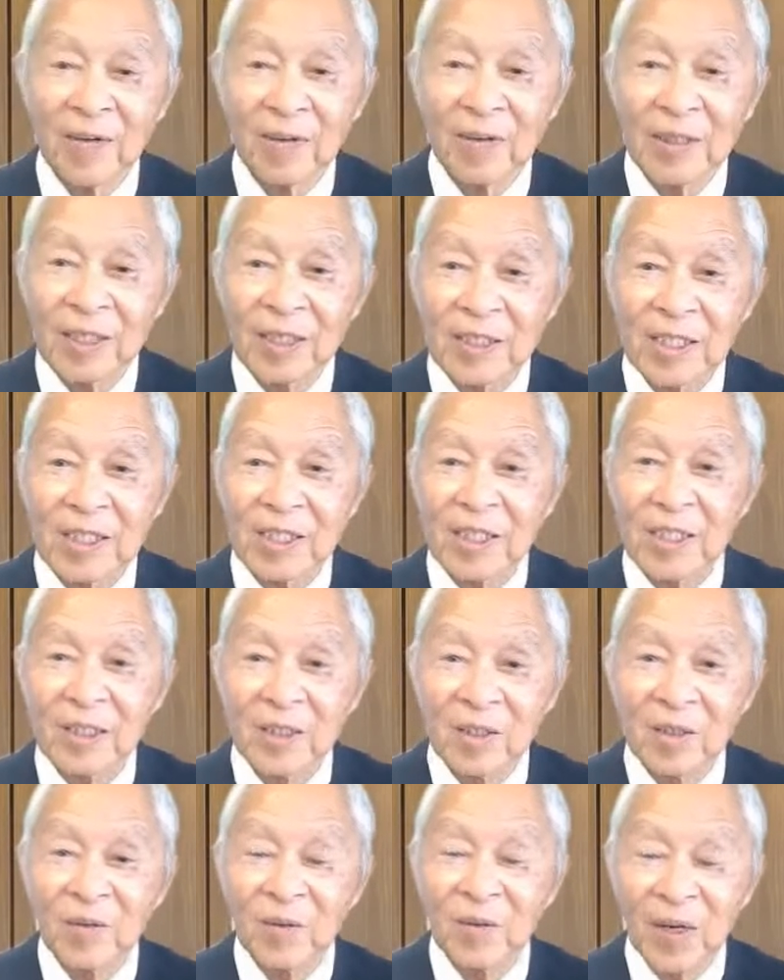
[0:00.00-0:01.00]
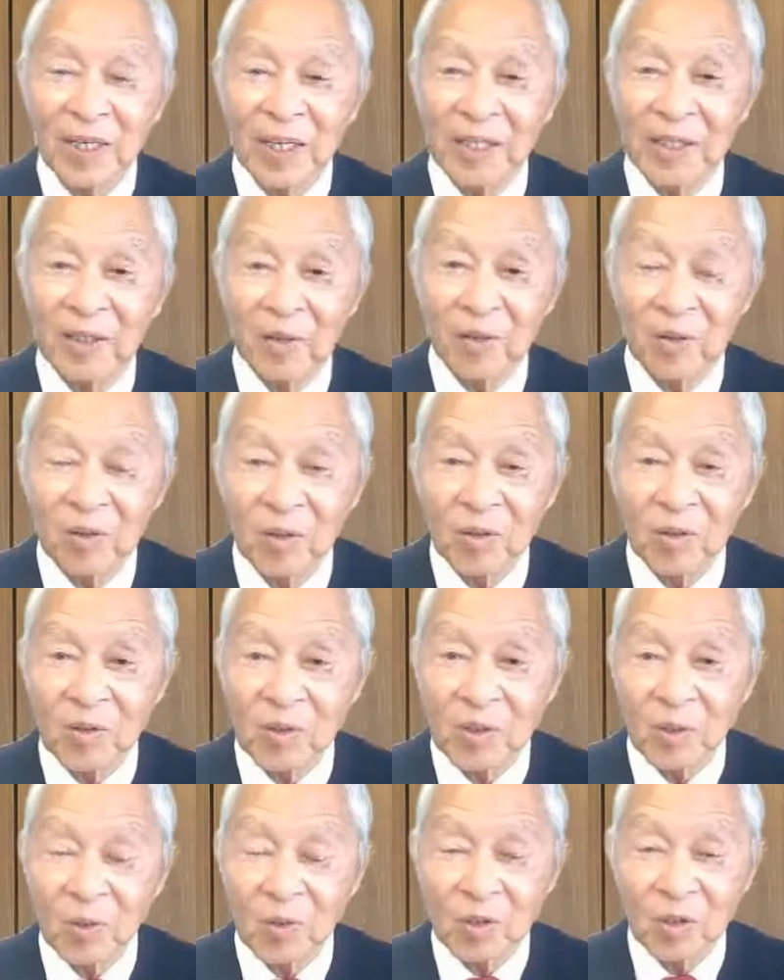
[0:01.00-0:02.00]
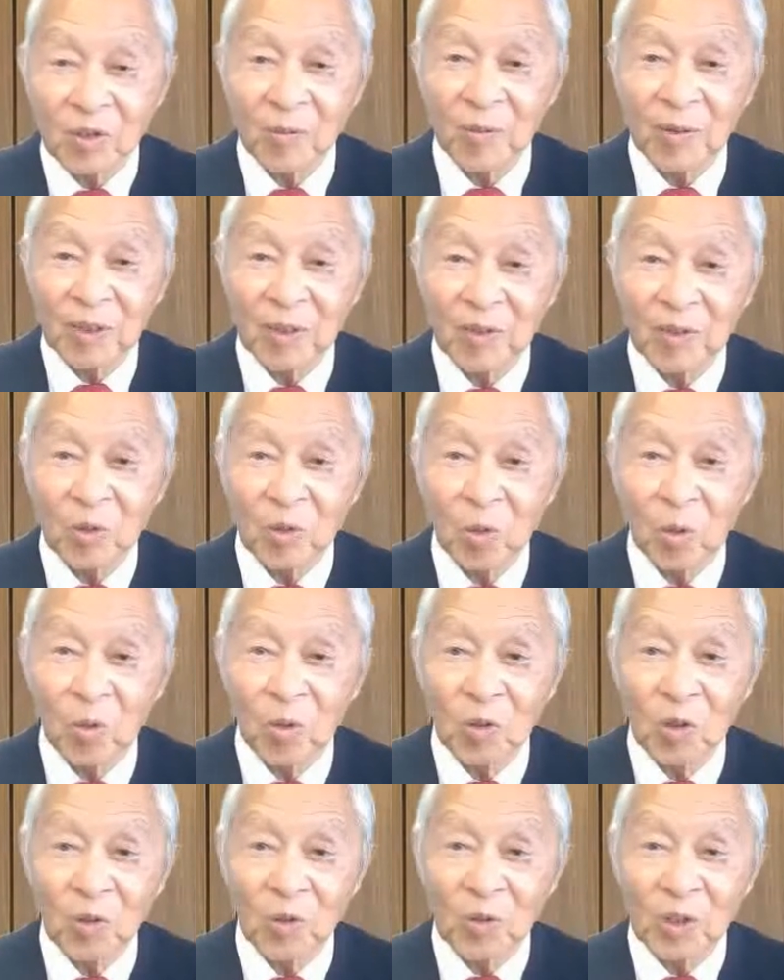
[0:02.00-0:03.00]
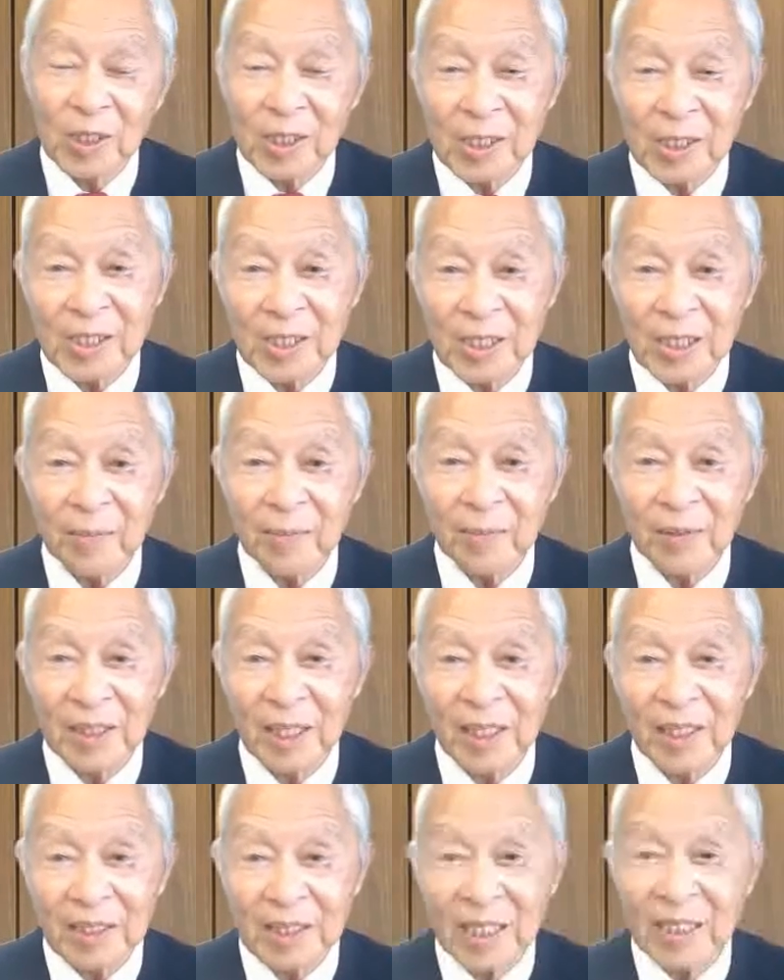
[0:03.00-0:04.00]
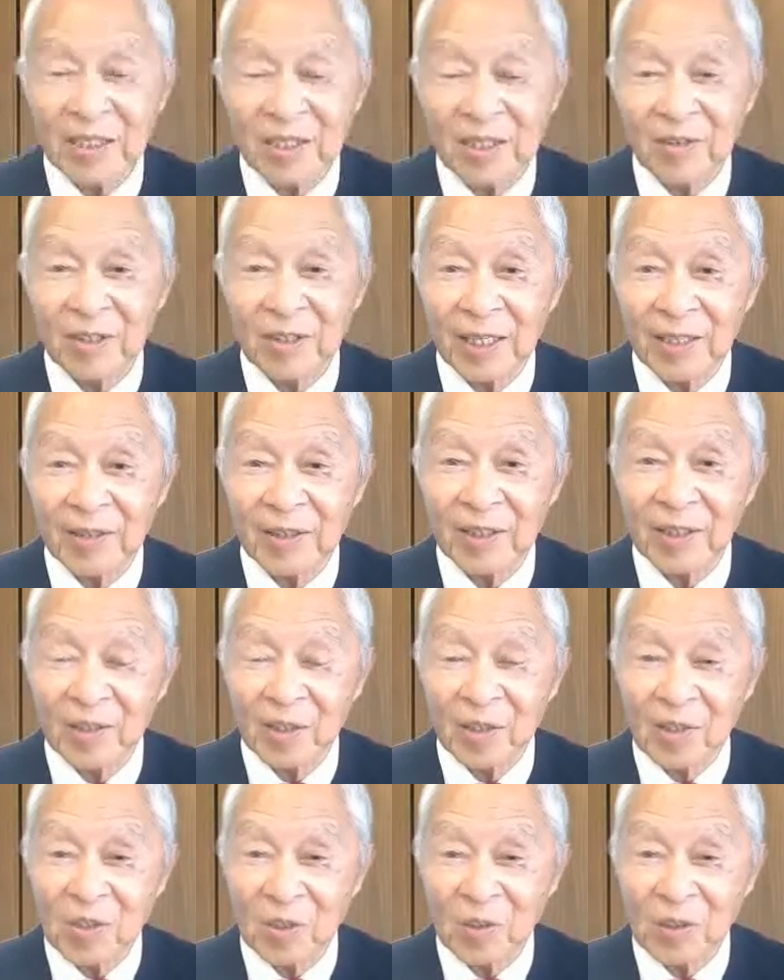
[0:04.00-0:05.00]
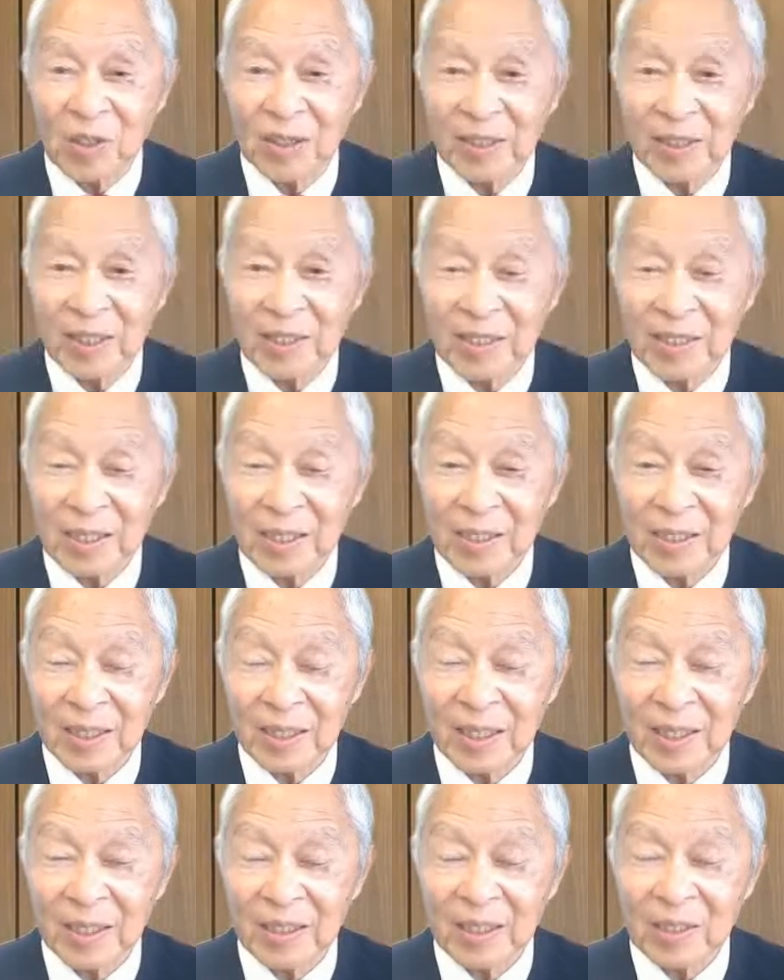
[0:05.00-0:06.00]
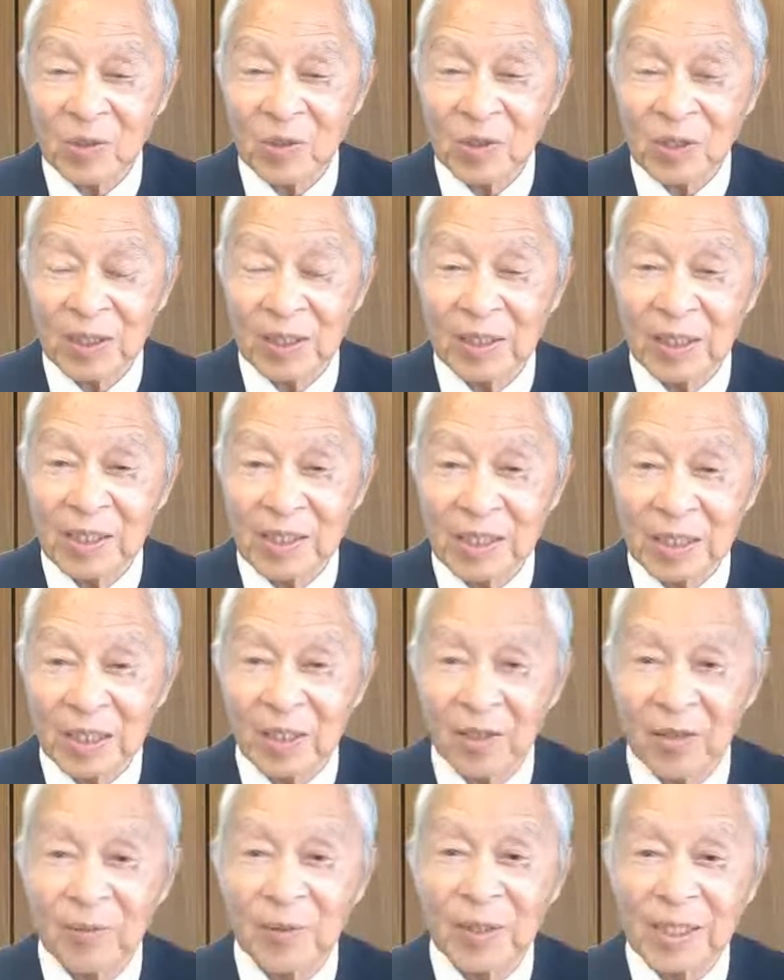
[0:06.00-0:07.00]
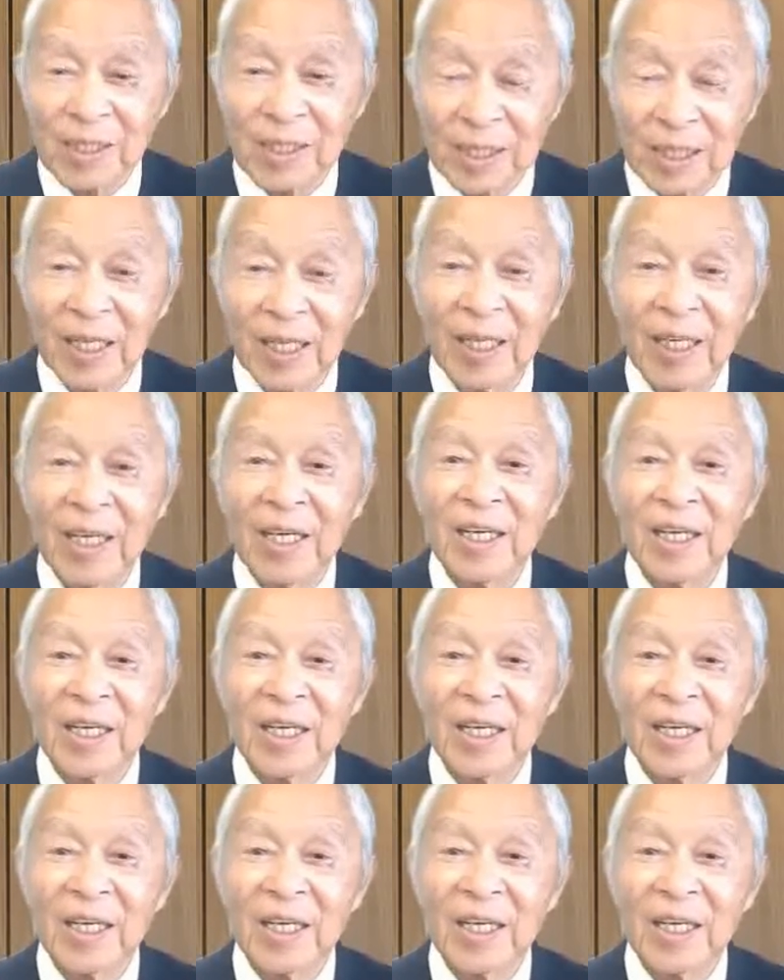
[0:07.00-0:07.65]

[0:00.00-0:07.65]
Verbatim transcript: 私の若い頃のその職場の同僚でですねまだ30代ぐらいの女性です女性ですけれどもですね、